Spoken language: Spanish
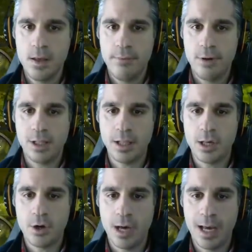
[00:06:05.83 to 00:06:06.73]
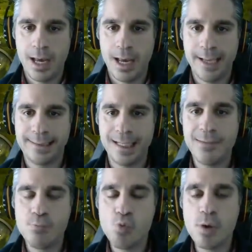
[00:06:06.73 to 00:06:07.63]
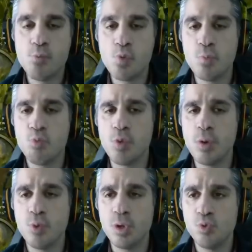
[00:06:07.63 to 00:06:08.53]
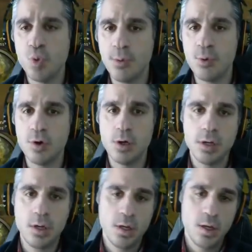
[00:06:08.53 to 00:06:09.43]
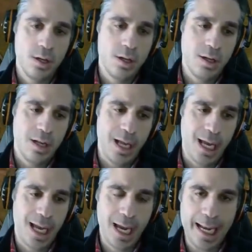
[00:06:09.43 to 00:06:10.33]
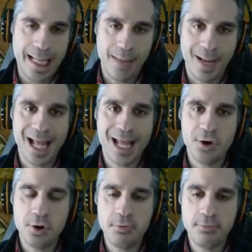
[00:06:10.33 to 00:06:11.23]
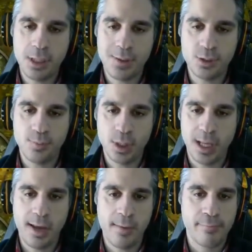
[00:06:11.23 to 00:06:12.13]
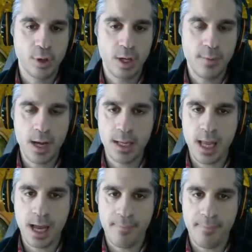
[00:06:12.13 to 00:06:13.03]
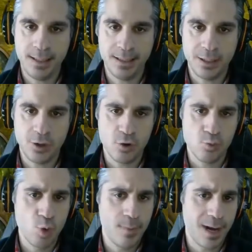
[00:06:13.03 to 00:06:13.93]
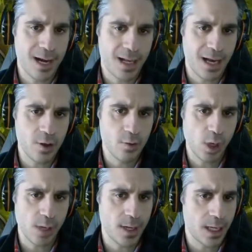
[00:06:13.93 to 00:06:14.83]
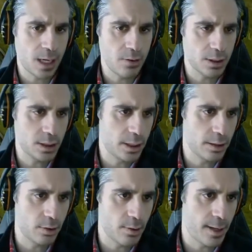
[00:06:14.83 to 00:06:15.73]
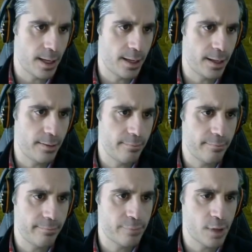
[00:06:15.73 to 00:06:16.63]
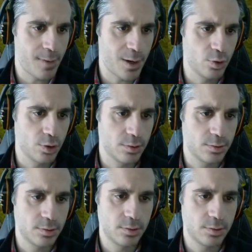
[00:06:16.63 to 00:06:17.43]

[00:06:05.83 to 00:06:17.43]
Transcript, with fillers: Pero ya te digo, eh, si eres muy, muy, muy, muy nuevo, eh, el Ion no te va a suponer problema y aparte está todo muy marcado, muy remarcado y así que no va a haber problema alguno.